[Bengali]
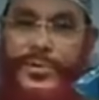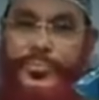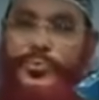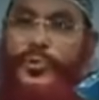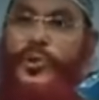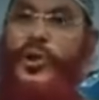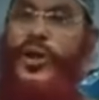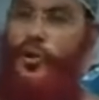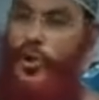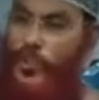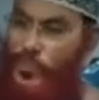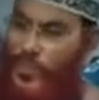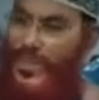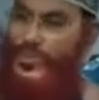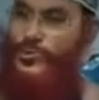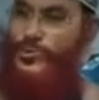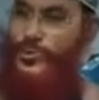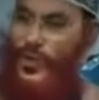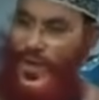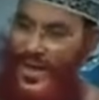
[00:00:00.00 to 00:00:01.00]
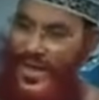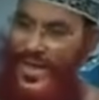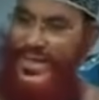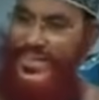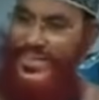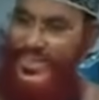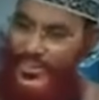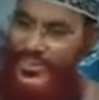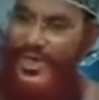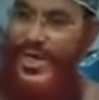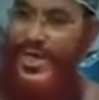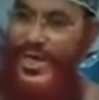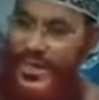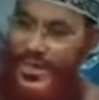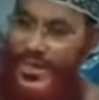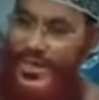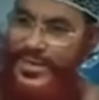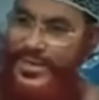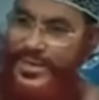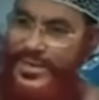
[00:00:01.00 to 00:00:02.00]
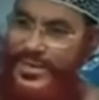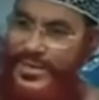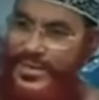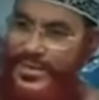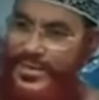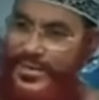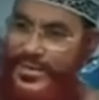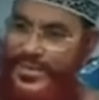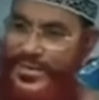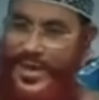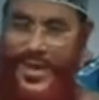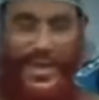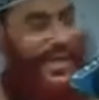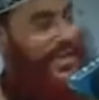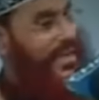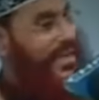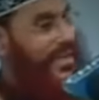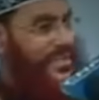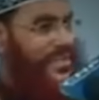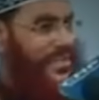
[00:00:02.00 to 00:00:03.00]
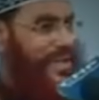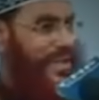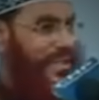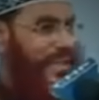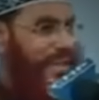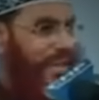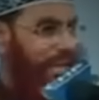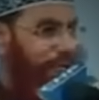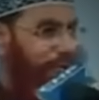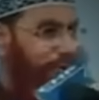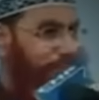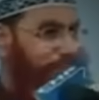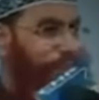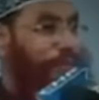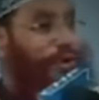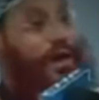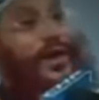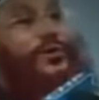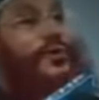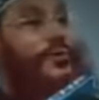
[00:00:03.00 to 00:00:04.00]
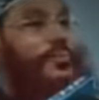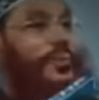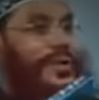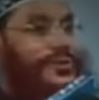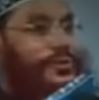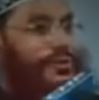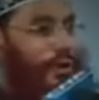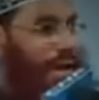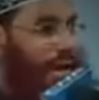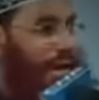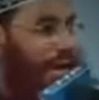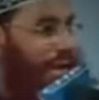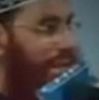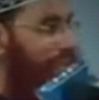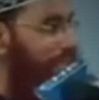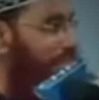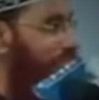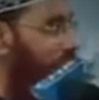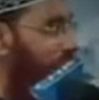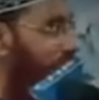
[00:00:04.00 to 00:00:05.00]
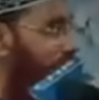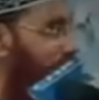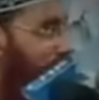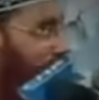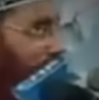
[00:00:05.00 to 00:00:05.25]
পোড়া কপাল জোড়া লাগাতে চান কারা কারা চান দেখি তো পোড়া কপাল জোড়া লাগাইতে চান